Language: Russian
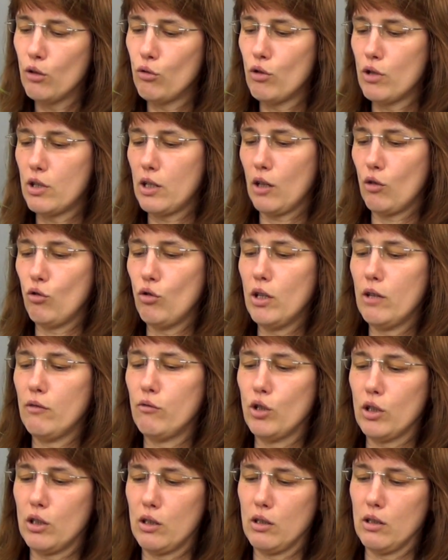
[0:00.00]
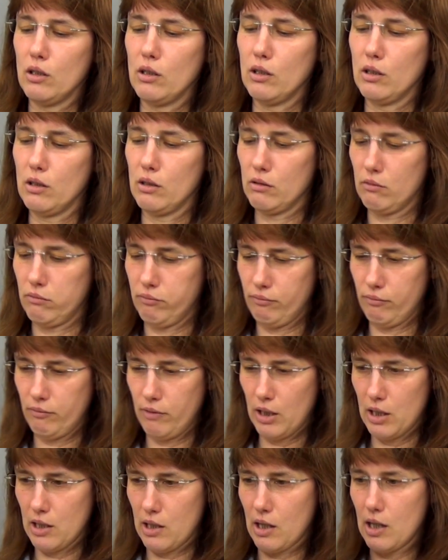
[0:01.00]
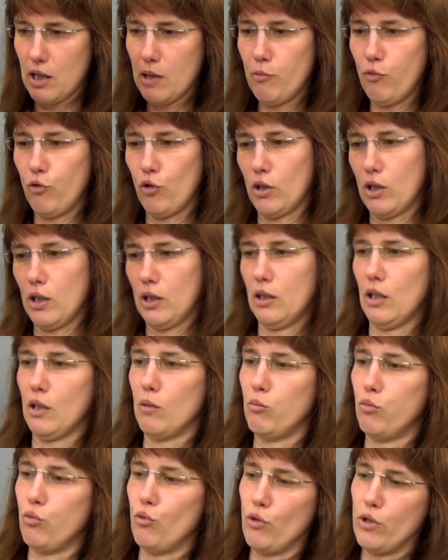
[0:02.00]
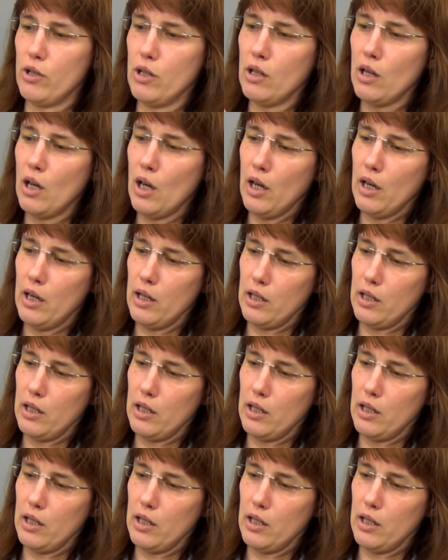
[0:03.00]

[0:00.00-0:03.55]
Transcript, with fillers: То есть такой вот э, изгиб вот этот будет.